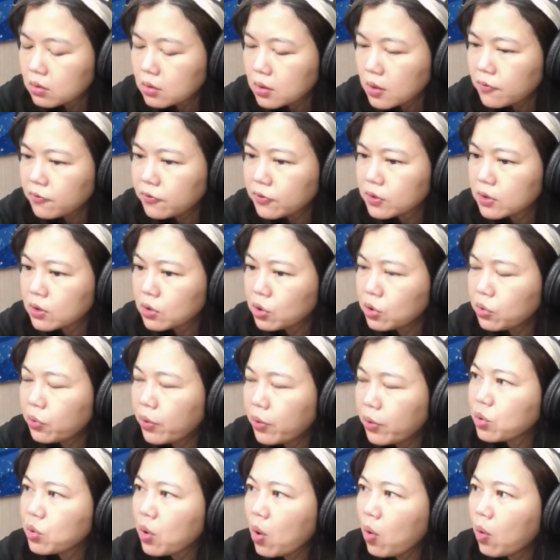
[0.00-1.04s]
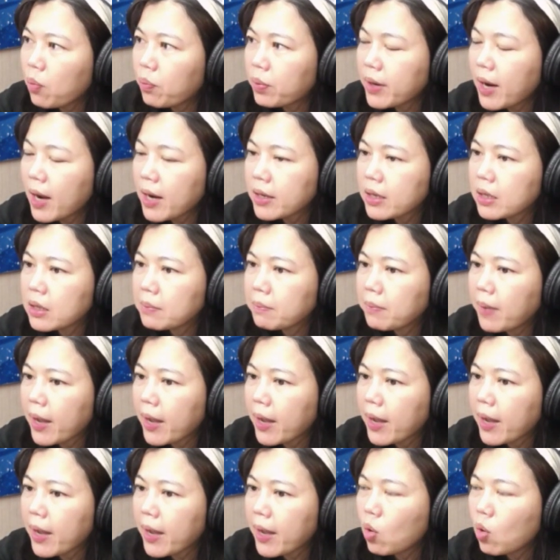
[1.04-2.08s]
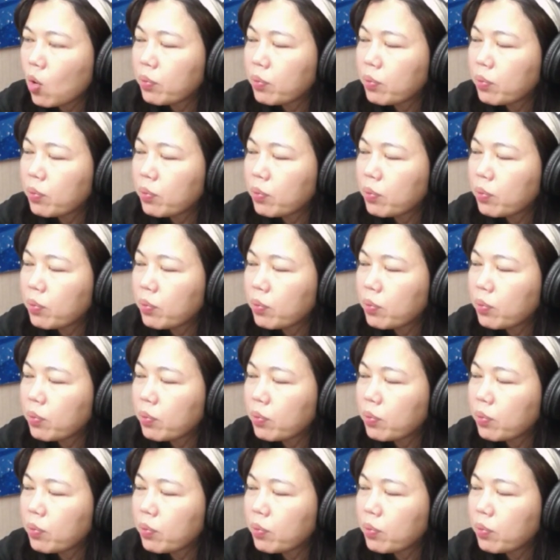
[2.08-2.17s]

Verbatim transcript: 政府以为说，我不让你卖空，